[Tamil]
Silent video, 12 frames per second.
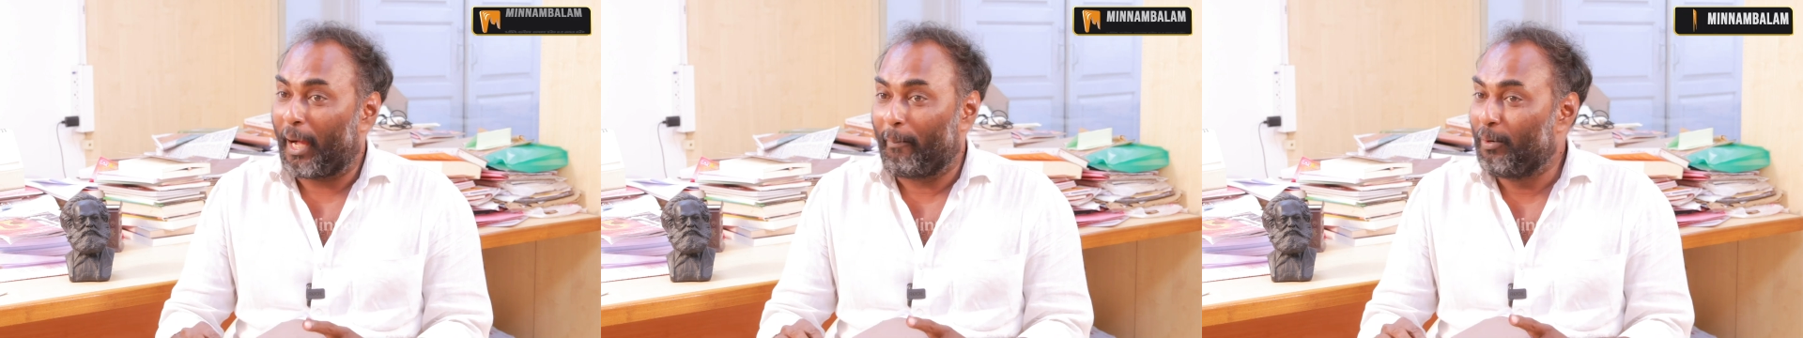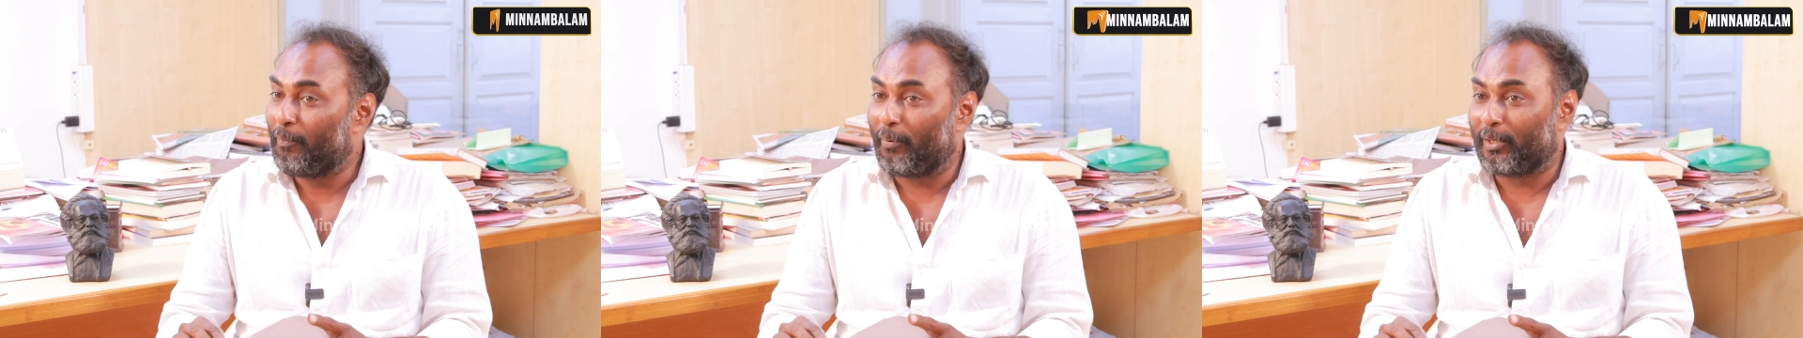
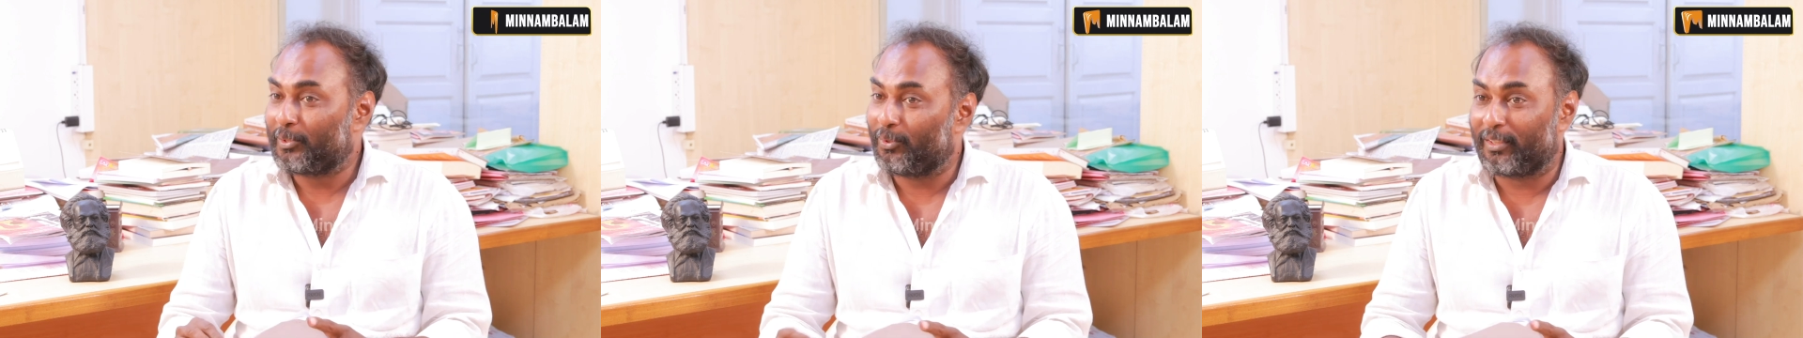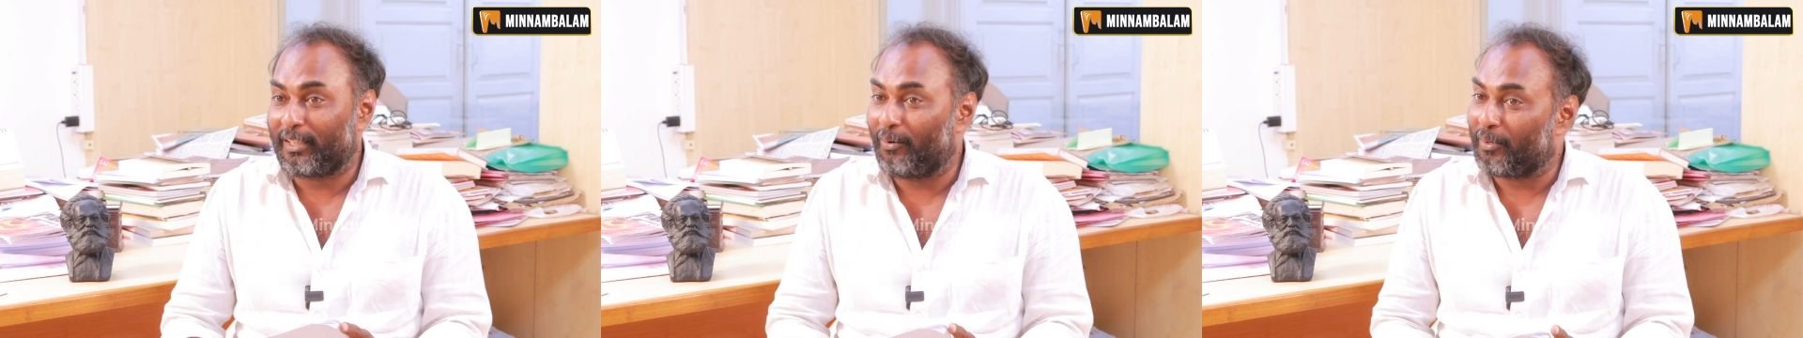
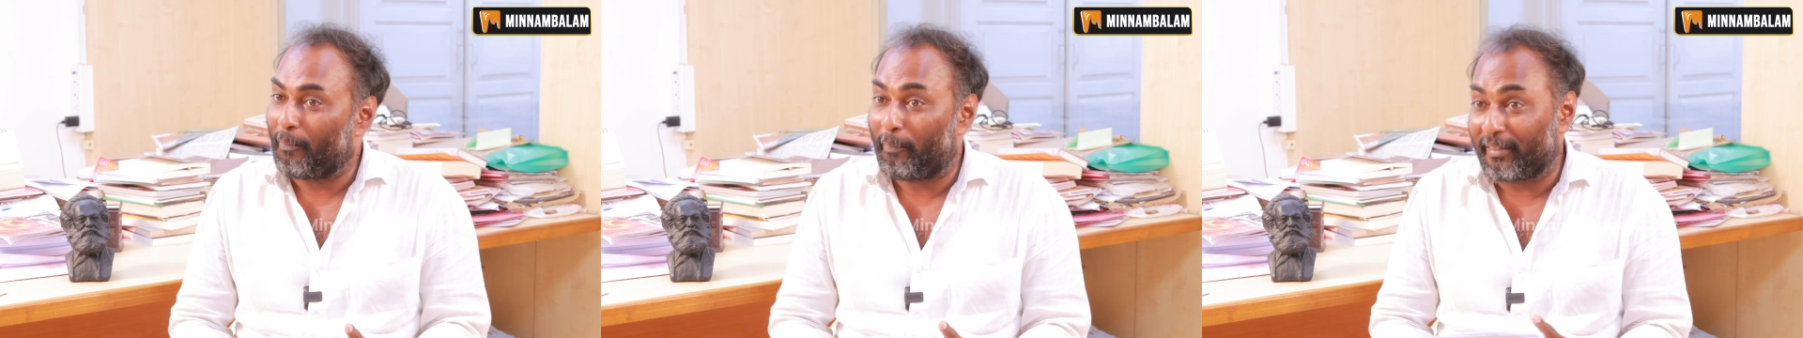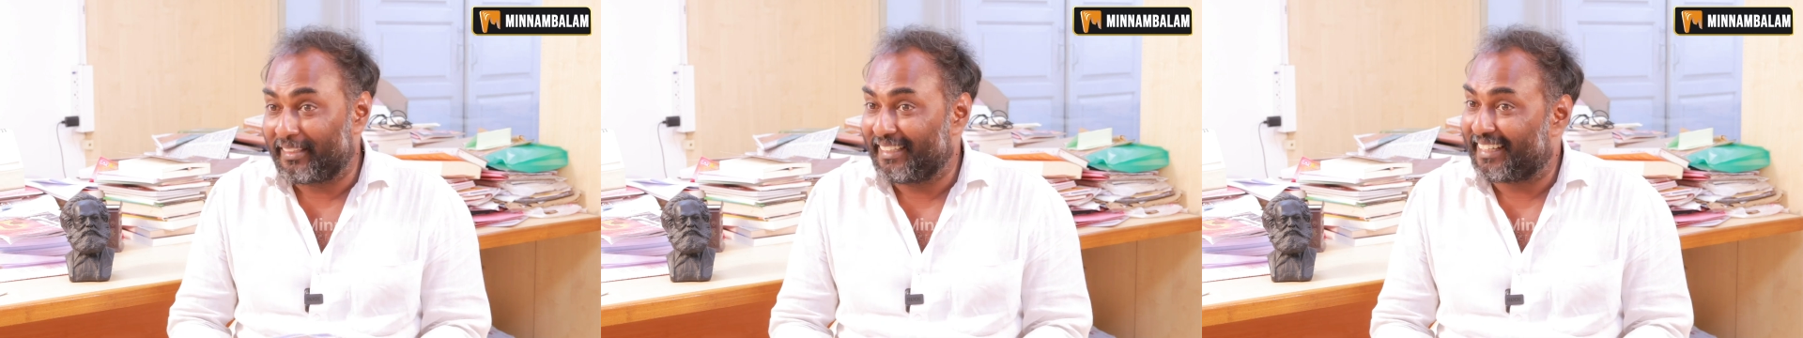அமுல்படுத்துவதற்கு அவங்க
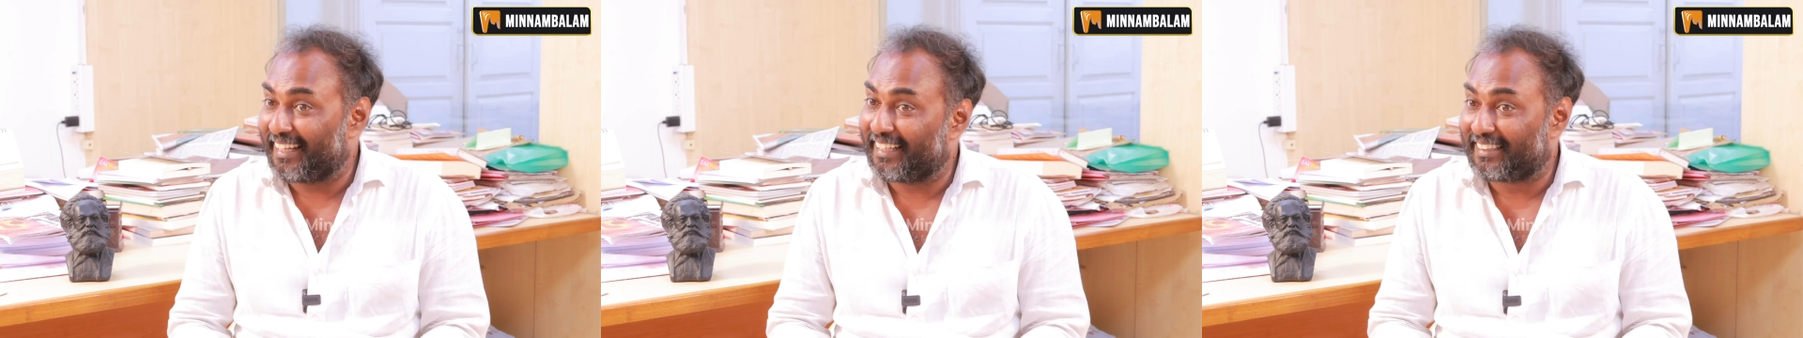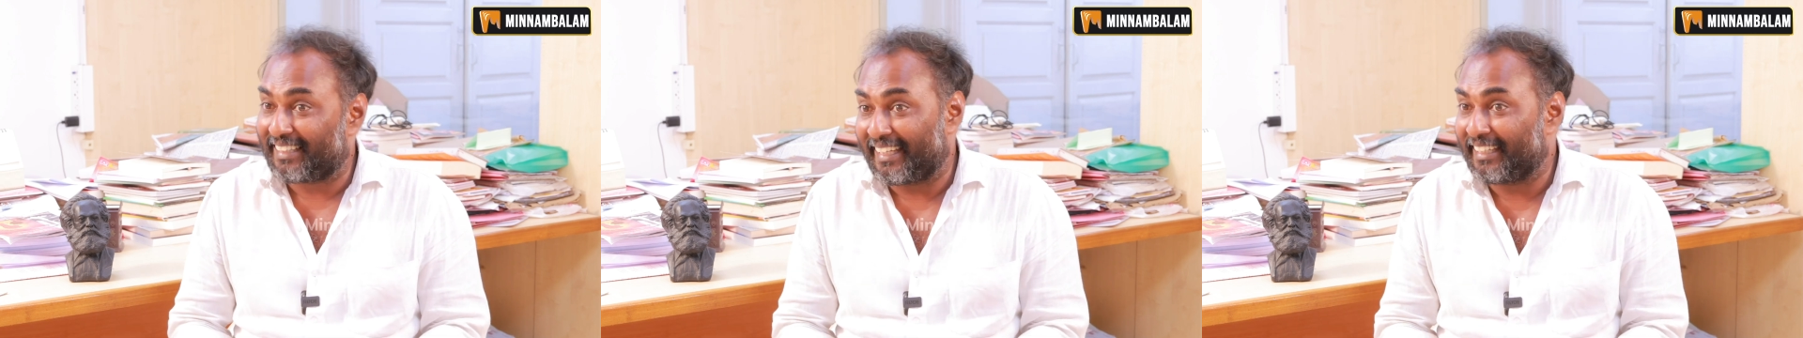
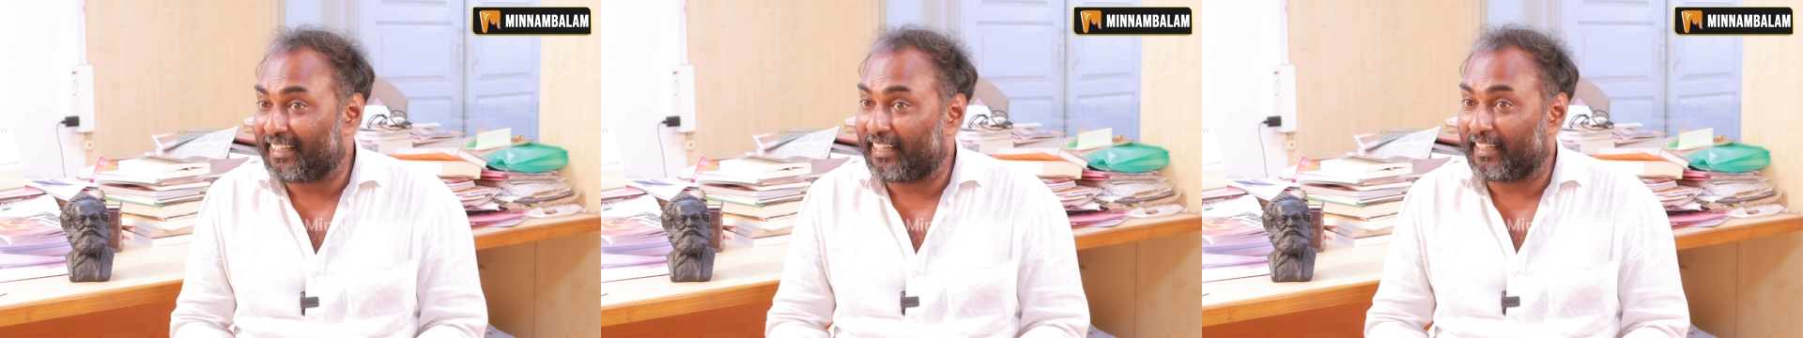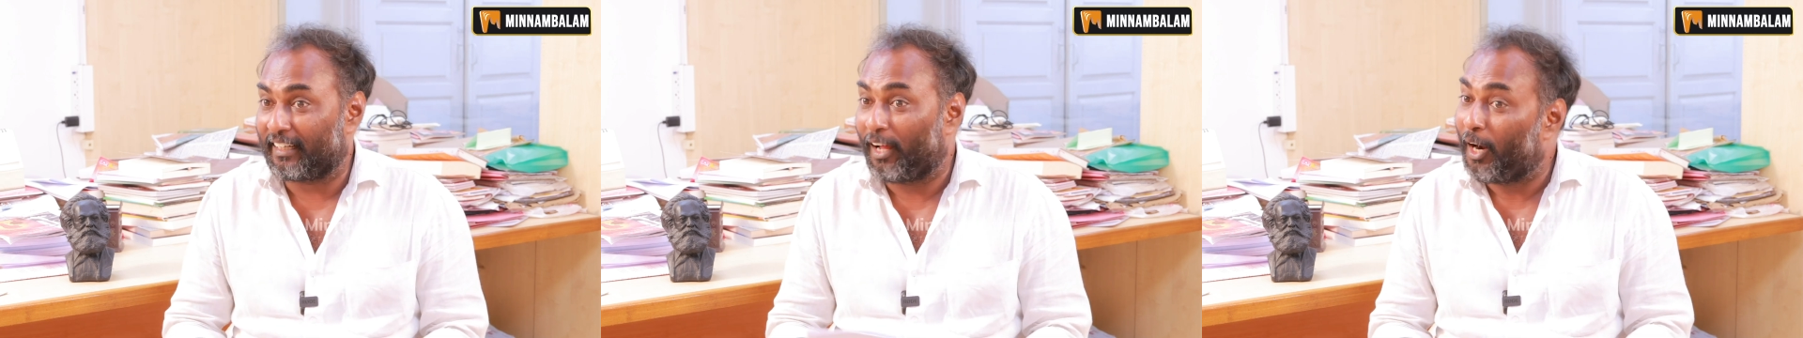பதுங்குறாங்க
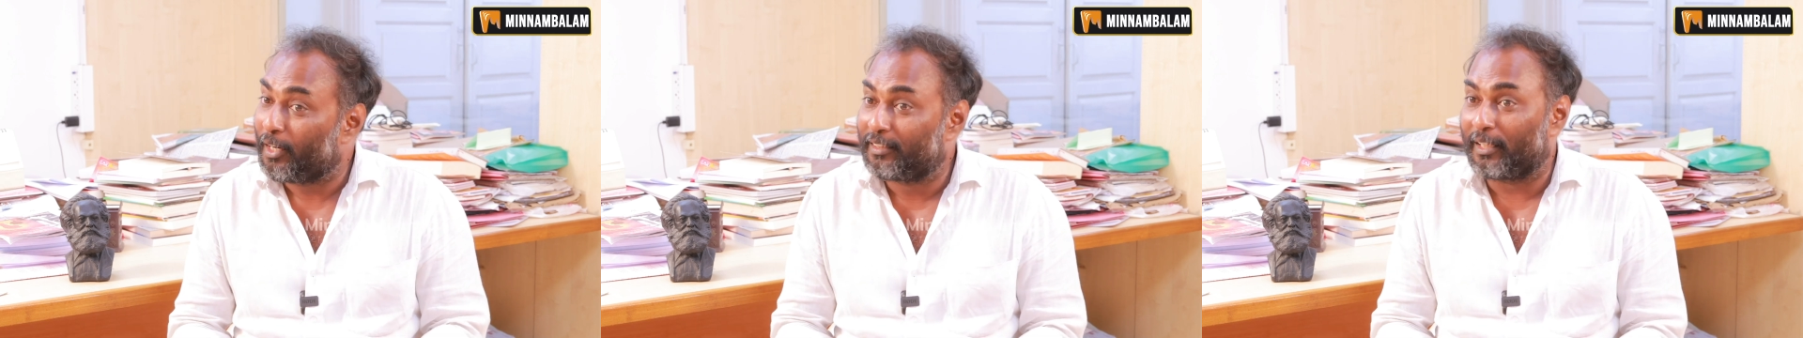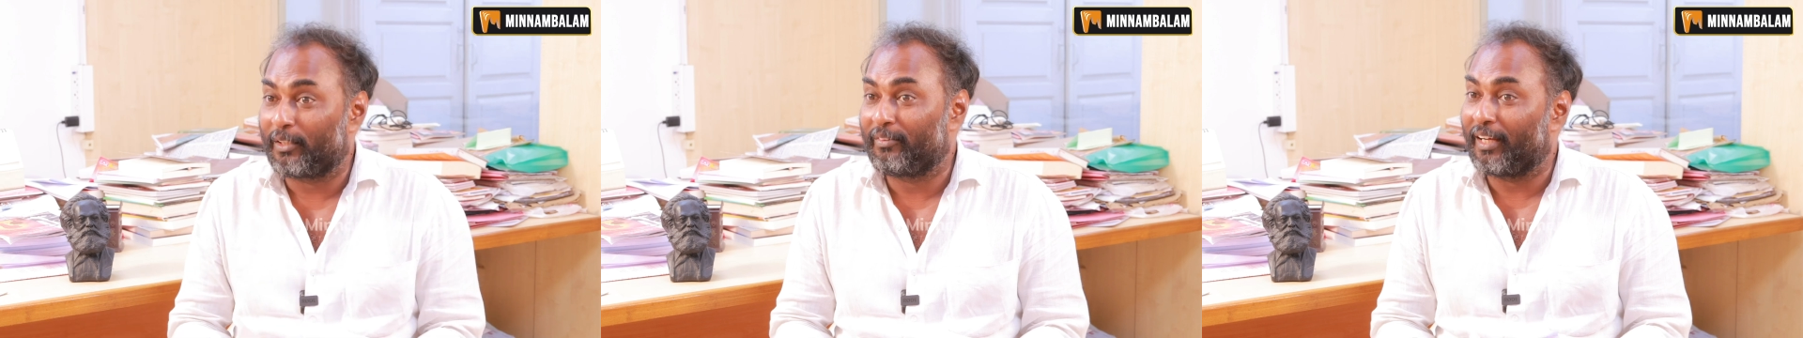தயங்குறாங்க நாடு
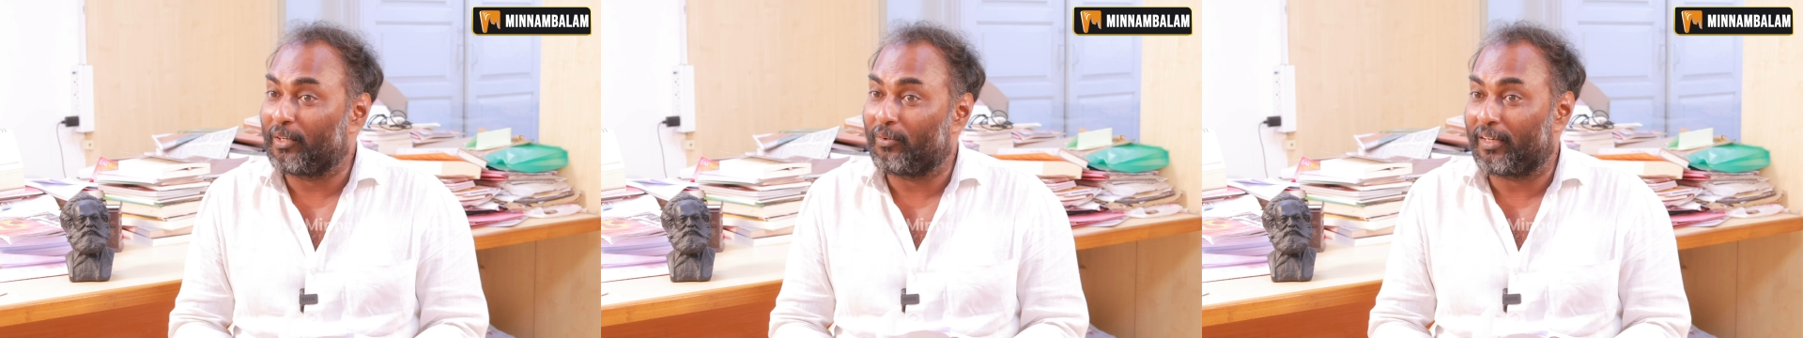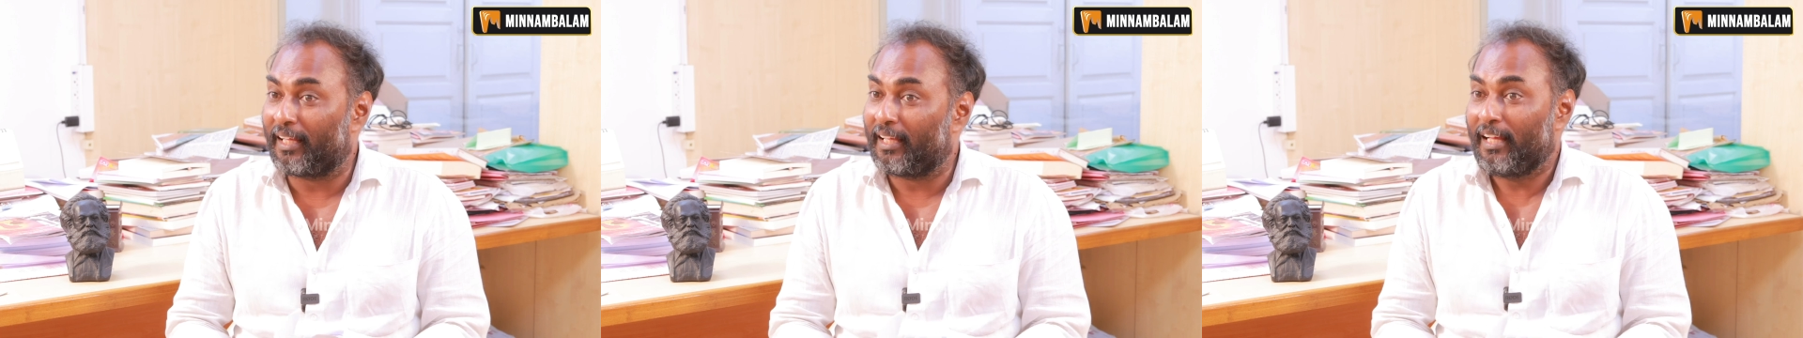தழுவி
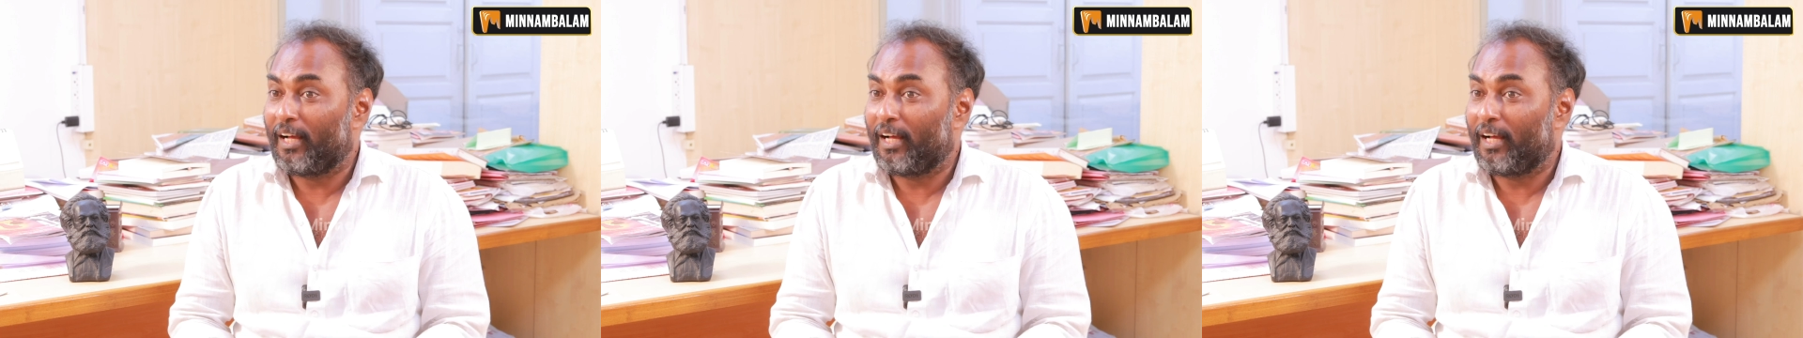அளவில்